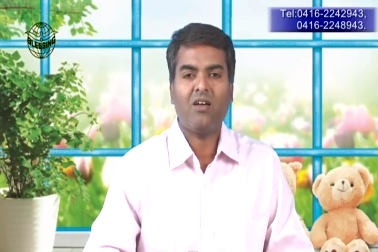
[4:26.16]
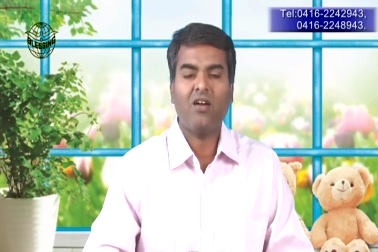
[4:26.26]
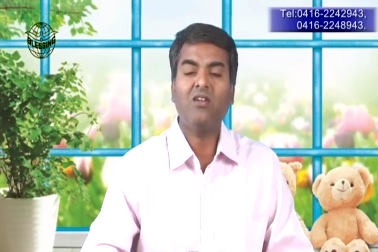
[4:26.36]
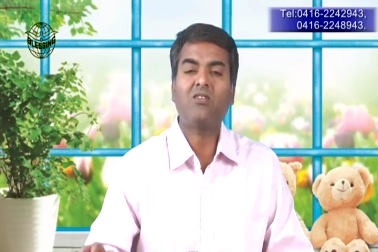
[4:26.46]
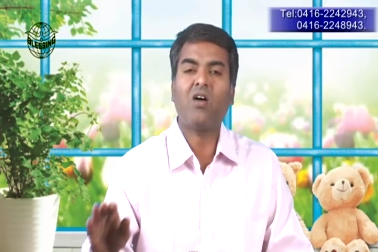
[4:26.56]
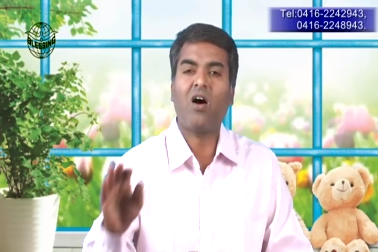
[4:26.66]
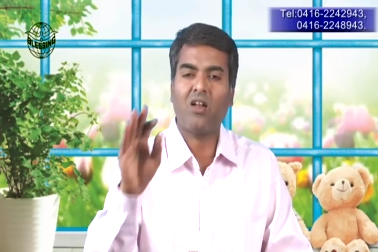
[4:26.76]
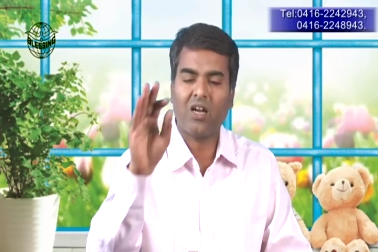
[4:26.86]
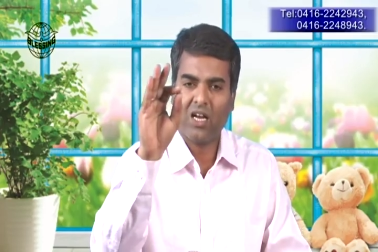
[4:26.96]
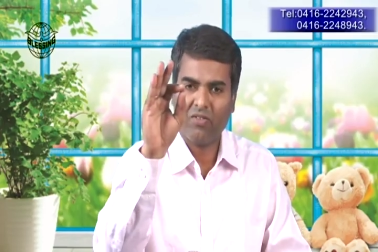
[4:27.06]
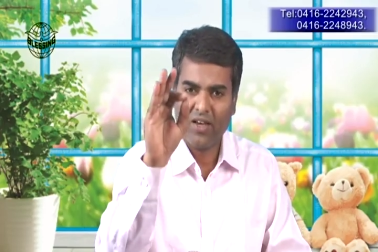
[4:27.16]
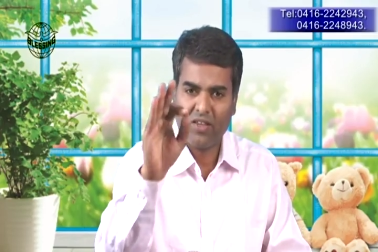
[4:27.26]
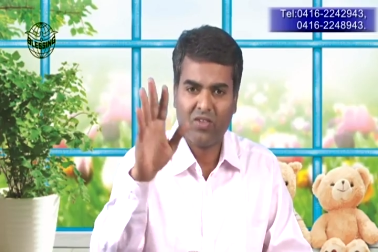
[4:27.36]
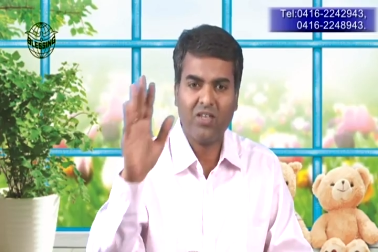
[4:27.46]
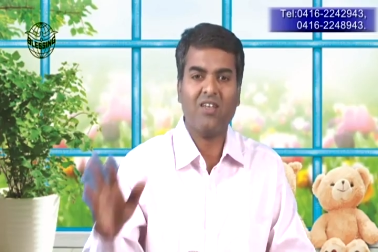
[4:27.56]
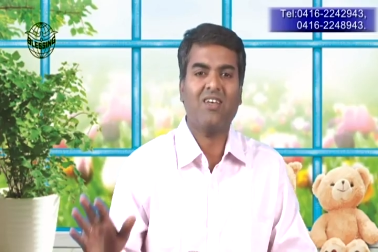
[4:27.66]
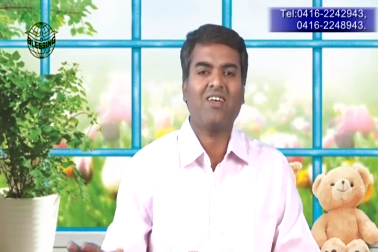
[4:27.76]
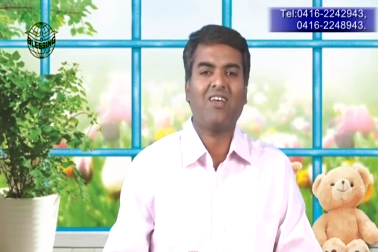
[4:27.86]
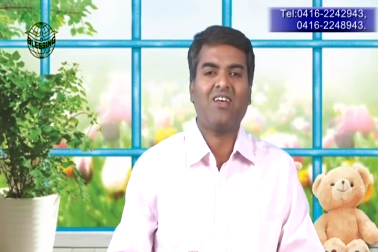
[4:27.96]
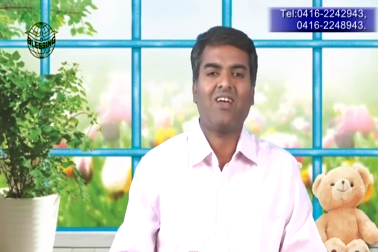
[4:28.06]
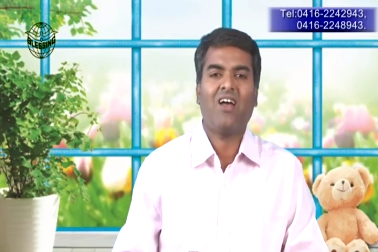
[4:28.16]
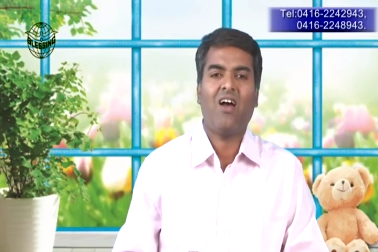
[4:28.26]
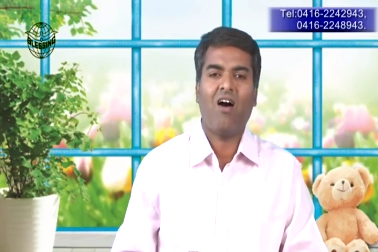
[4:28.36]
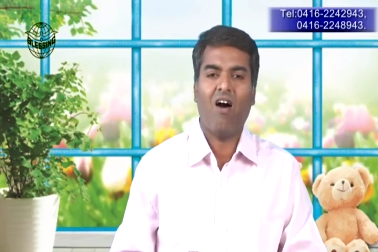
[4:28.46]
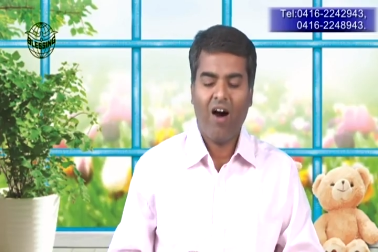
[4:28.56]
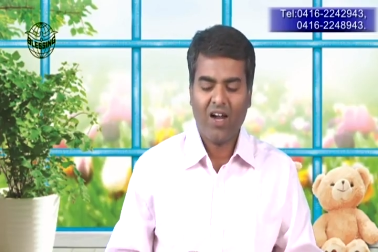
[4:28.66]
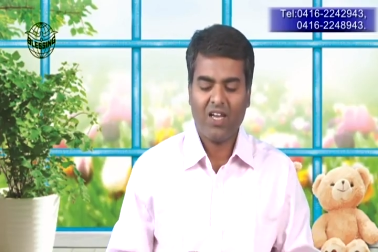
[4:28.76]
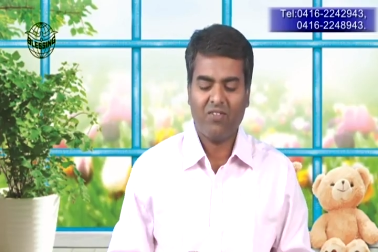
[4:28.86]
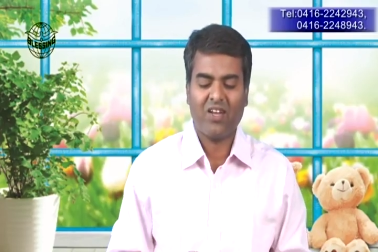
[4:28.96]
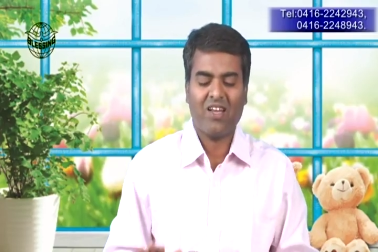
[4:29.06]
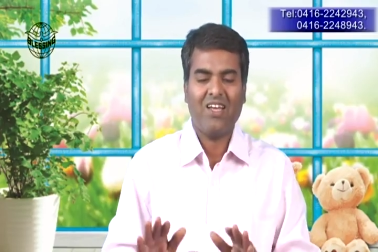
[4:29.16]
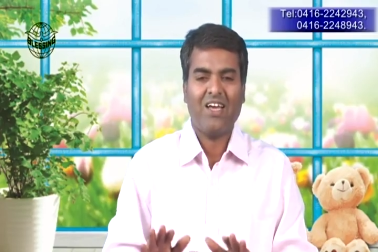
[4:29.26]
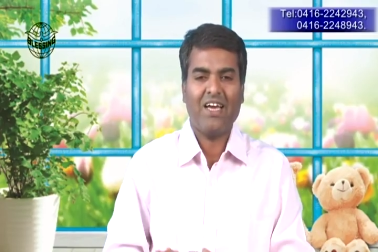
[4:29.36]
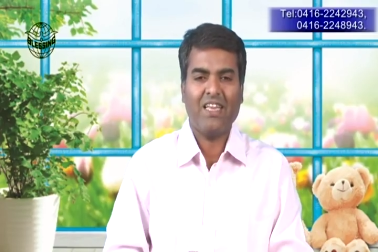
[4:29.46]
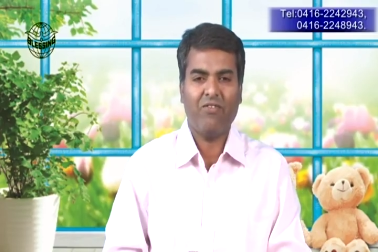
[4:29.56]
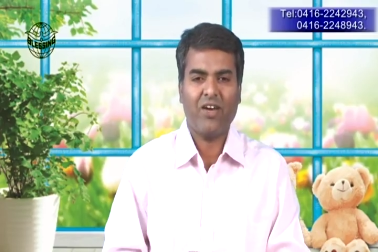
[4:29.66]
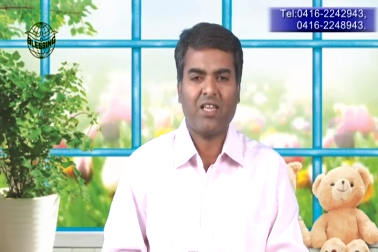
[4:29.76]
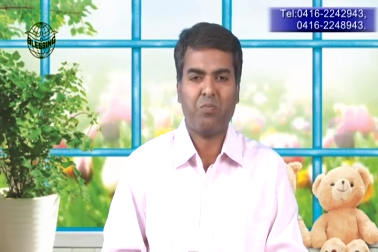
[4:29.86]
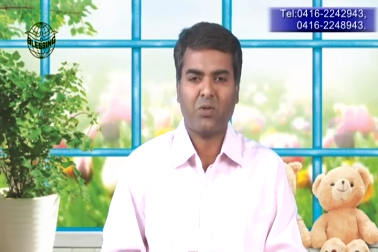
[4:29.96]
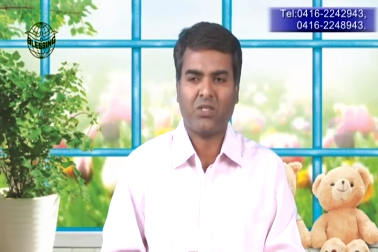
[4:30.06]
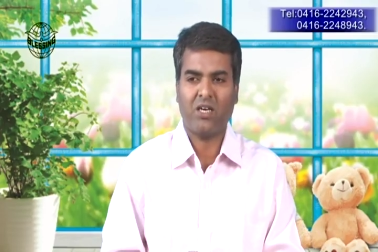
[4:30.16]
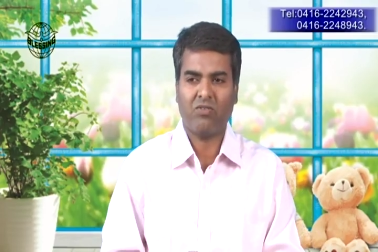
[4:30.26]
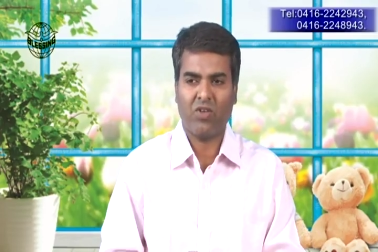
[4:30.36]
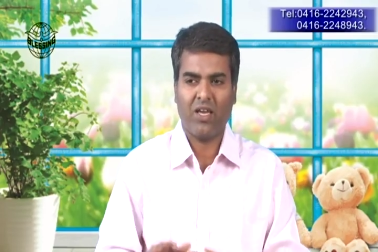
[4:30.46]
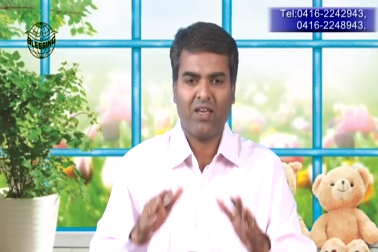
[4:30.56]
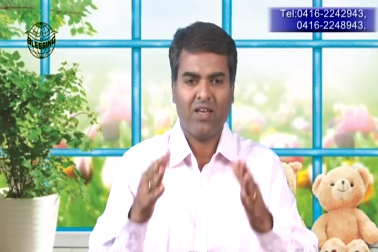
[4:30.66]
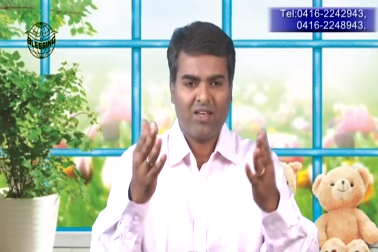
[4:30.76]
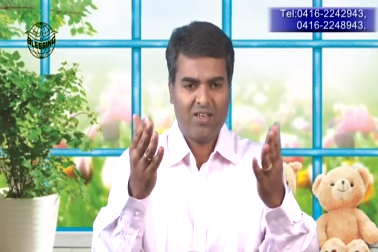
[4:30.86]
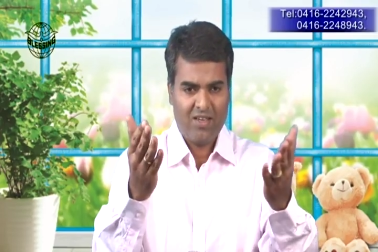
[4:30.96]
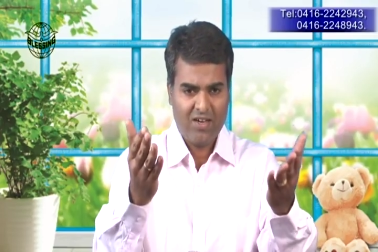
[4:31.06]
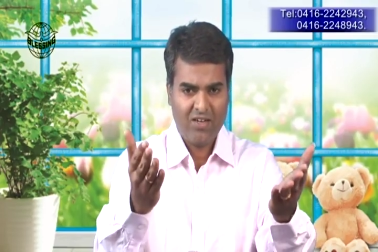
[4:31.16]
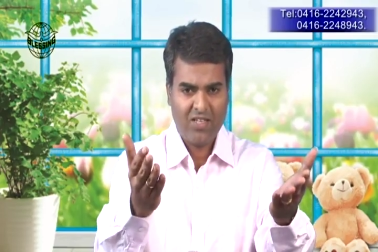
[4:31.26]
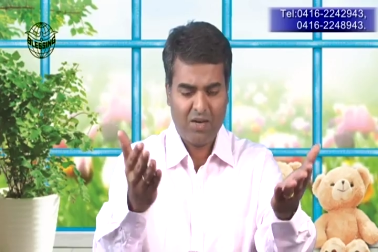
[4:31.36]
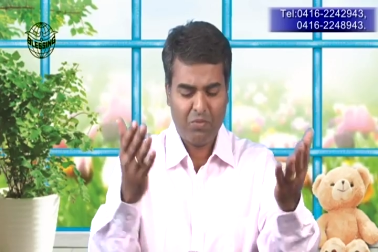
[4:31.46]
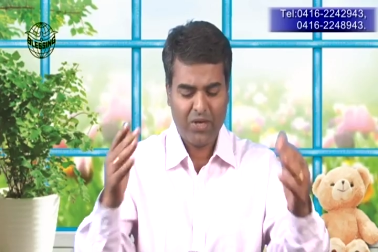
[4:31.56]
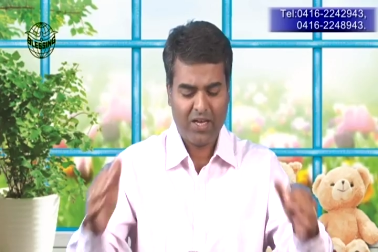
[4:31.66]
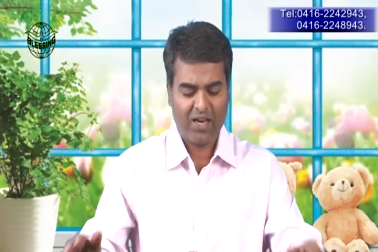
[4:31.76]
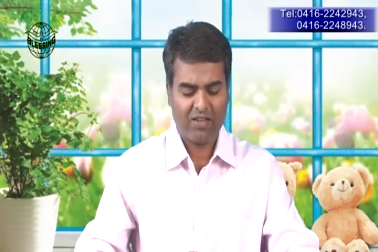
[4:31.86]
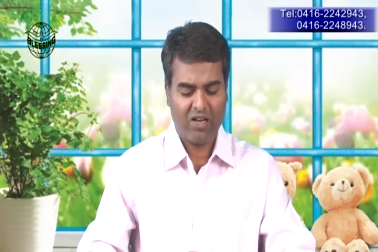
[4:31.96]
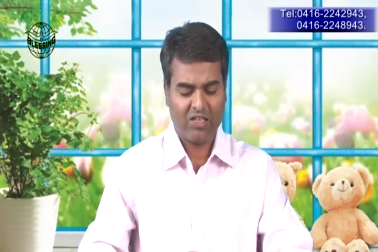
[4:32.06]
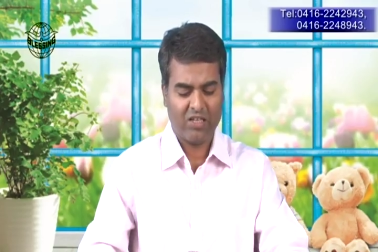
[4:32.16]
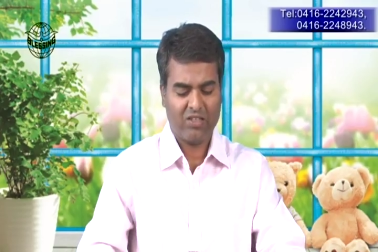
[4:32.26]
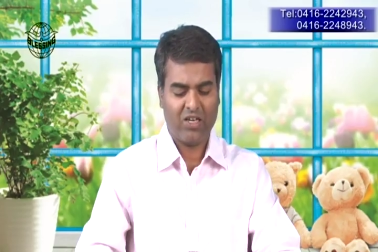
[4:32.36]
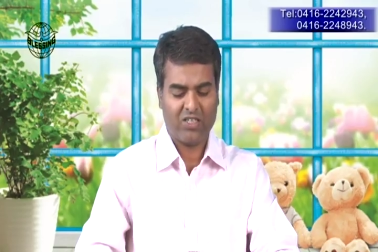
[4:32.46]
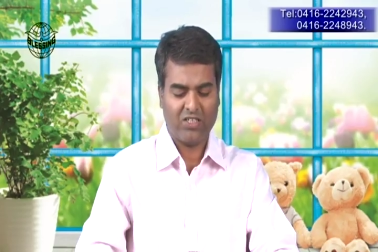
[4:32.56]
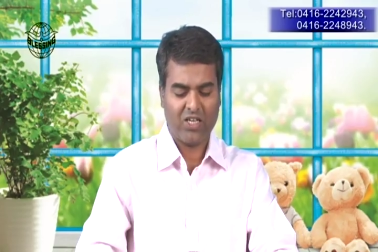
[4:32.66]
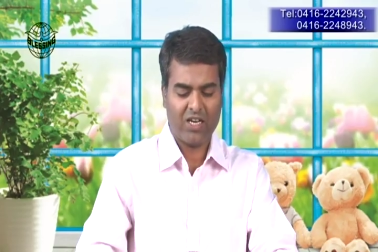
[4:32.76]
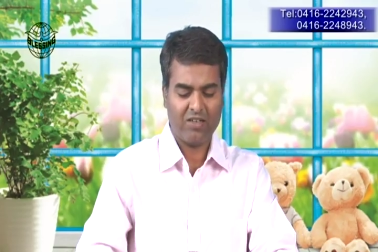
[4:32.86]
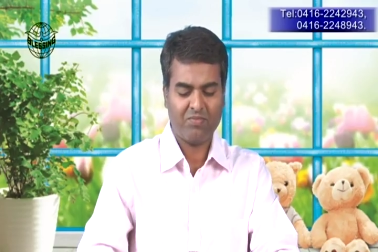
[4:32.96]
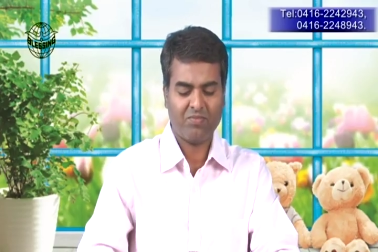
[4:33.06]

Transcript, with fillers: எழுத்தாளர்களை வைத்து ஆண்டவர் இந்த வேத புஸ்தகத்தை எழுதி நம்முடைய கரத்திலே தந்திருக்கின்றார்